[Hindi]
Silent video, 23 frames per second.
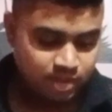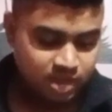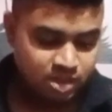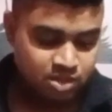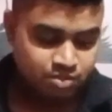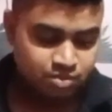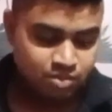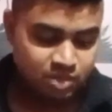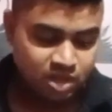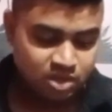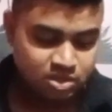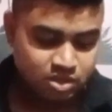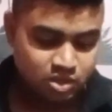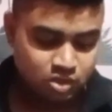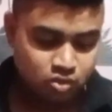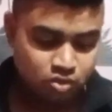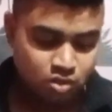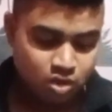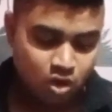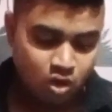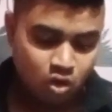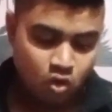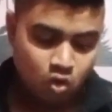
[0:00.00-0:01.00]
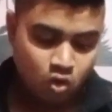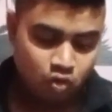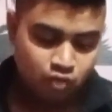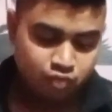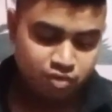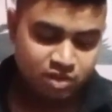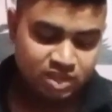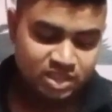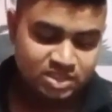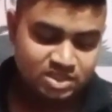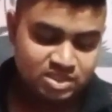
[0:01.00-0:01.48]
के बारे में बात करूंगा
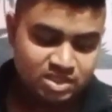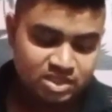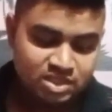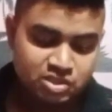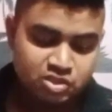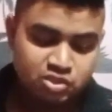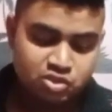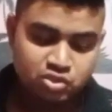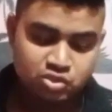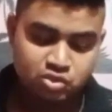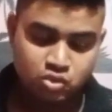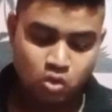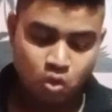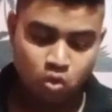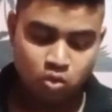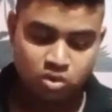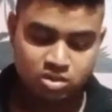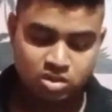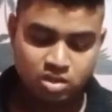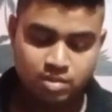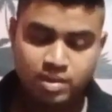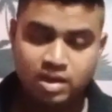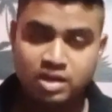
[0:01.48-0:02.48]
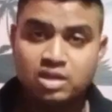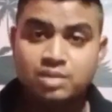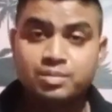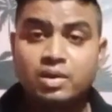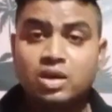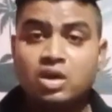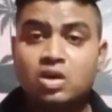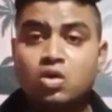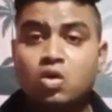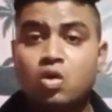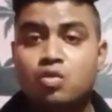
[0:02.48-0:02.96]
ऑफिस स्टोर के बारे
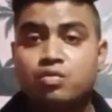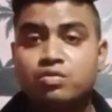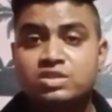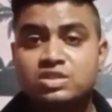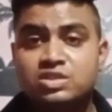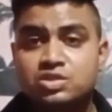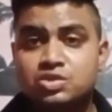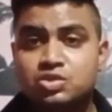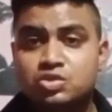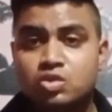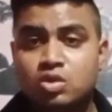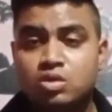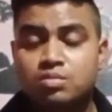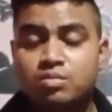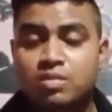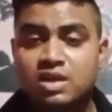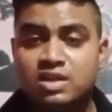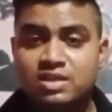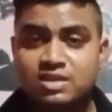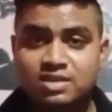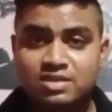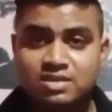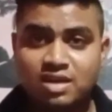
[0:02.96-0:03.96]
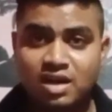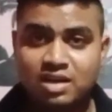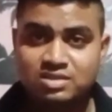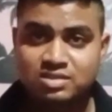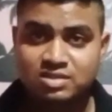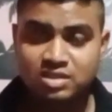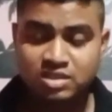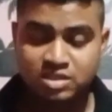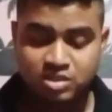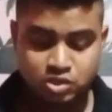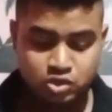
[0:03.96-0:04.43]
में ऑफिस स्टोर
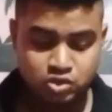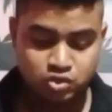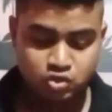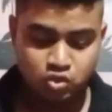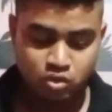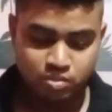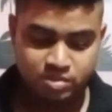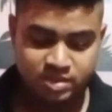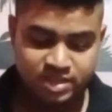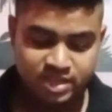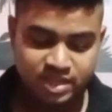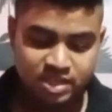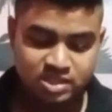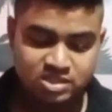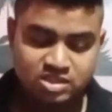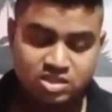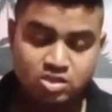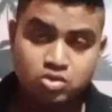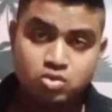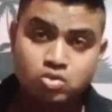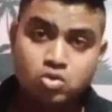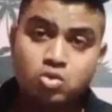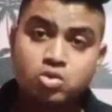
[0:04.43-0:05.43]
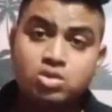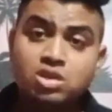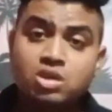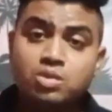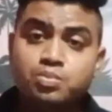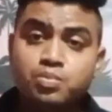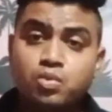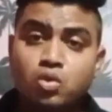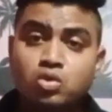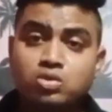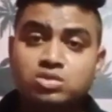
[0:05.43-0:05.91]
मल्टीटास्किंग की जॉब है ये इसकी टोटल
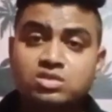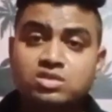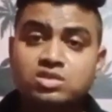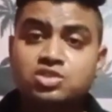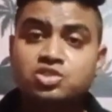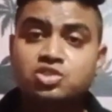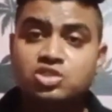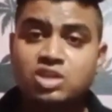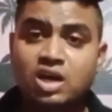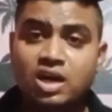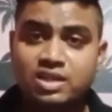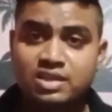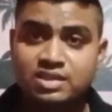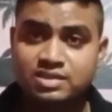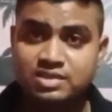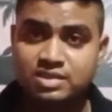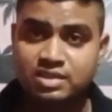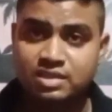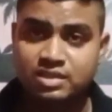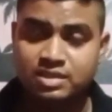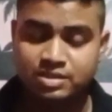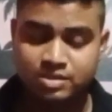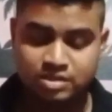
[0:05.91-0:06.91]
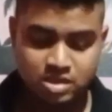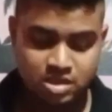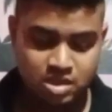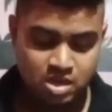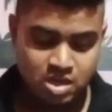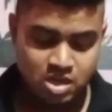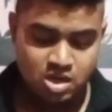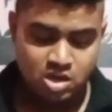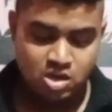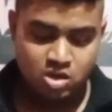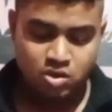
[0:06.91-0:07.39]
पोस्ट चालीस हैं
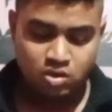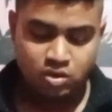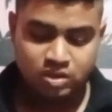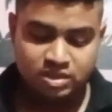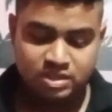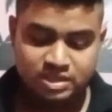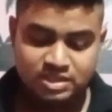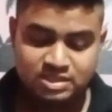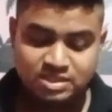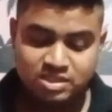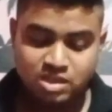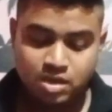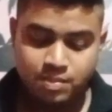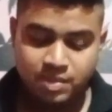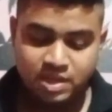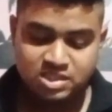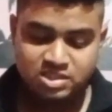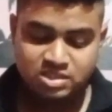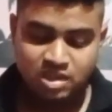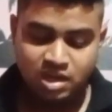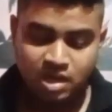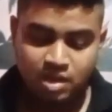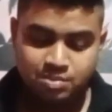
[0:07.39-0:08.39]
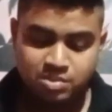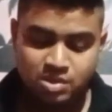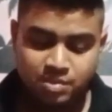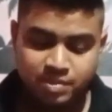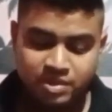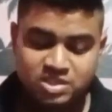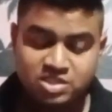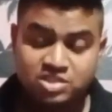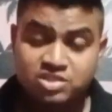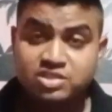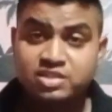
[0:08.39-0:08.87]
और इसके पास आपके
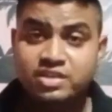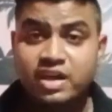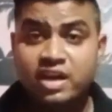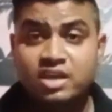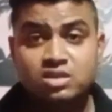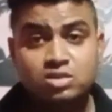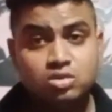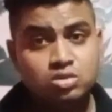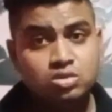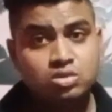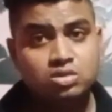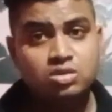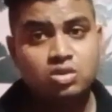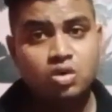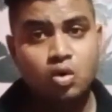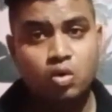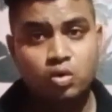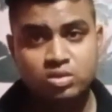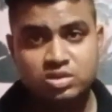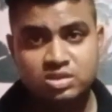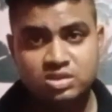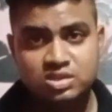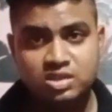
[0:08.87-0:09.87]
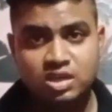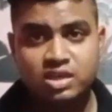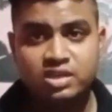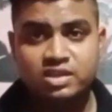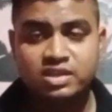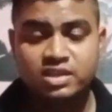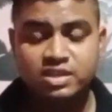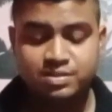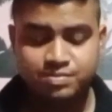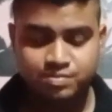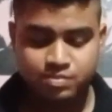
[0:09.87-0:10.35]
पास टेंथ होनी
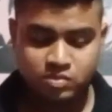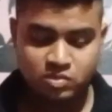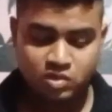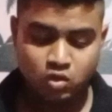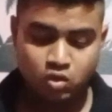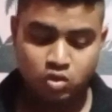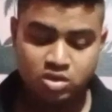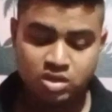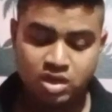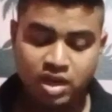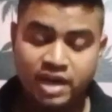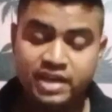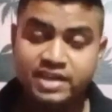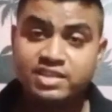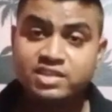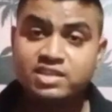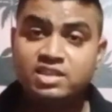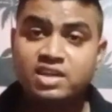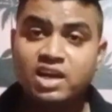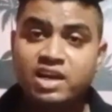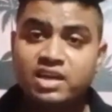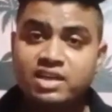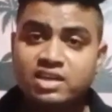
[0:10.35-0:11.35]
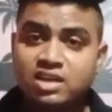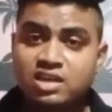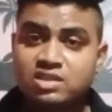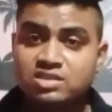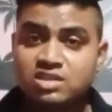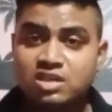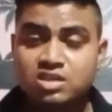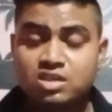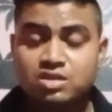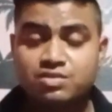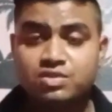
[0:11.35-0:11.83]
चाहिए और आईटीआई का
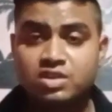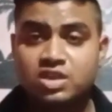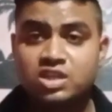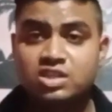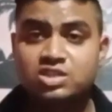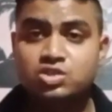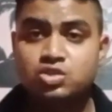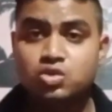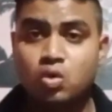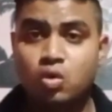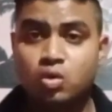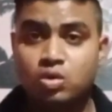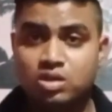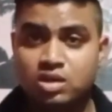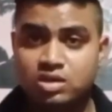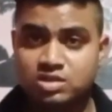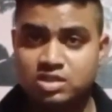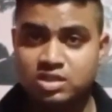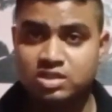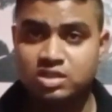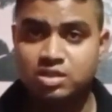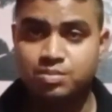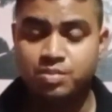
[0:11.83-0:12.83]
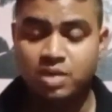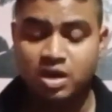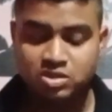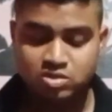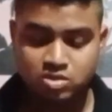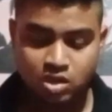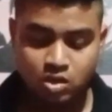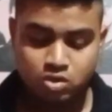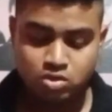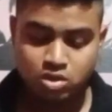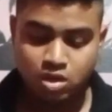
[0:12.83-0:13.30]
सर्टिफिकेट होना चाहिए
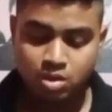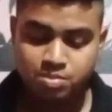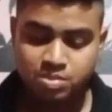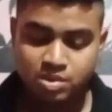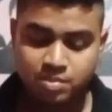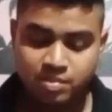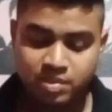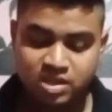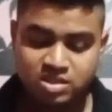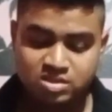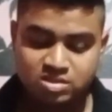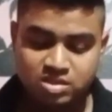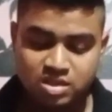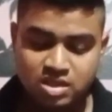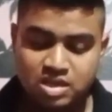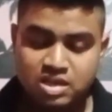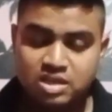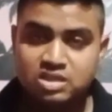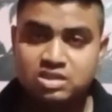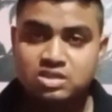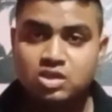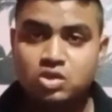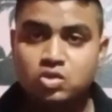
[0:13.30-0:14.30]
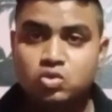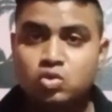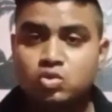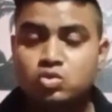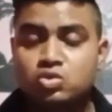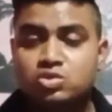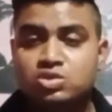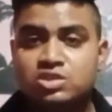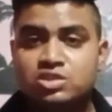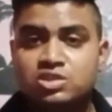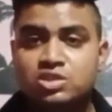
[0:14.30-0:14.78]
पास आउट आपके पास ये
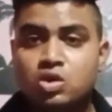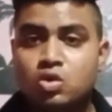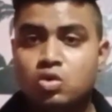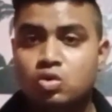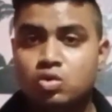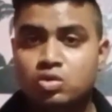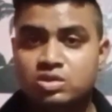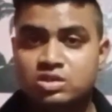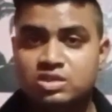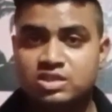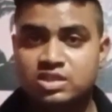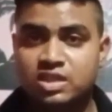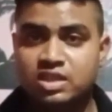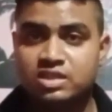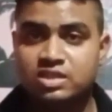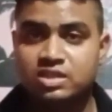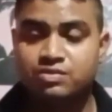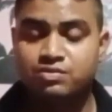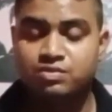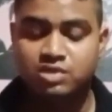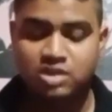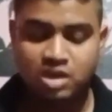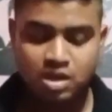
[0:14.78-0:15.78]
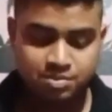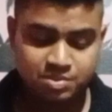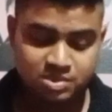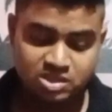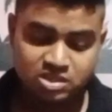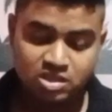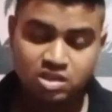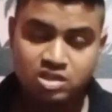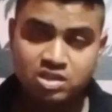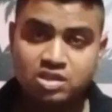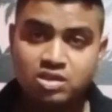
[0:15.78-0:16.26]
दोनों चीजें होनी चाहिए फिर आप
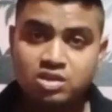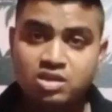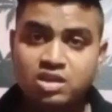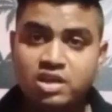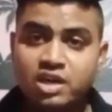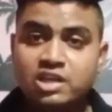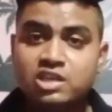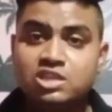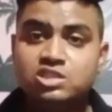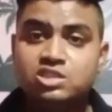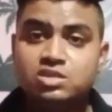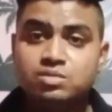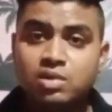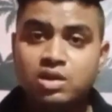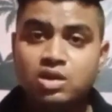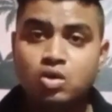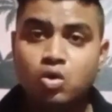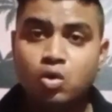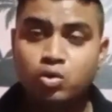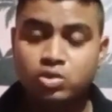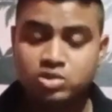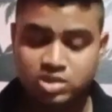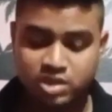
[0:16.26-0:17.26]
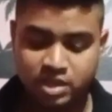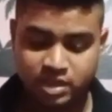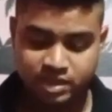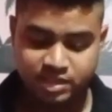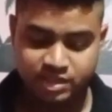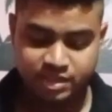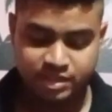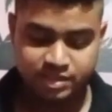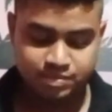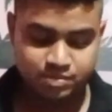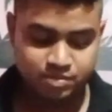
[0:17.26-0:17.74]
इसके लिए एलिजिबल हो
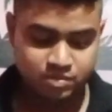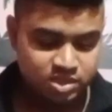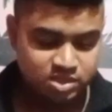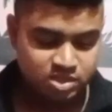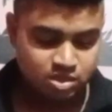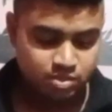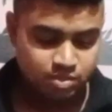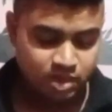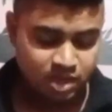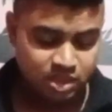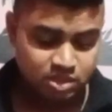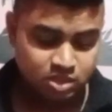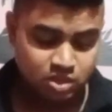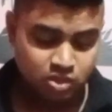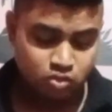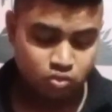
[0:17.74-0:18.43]
जाएंगे थर्ड की बात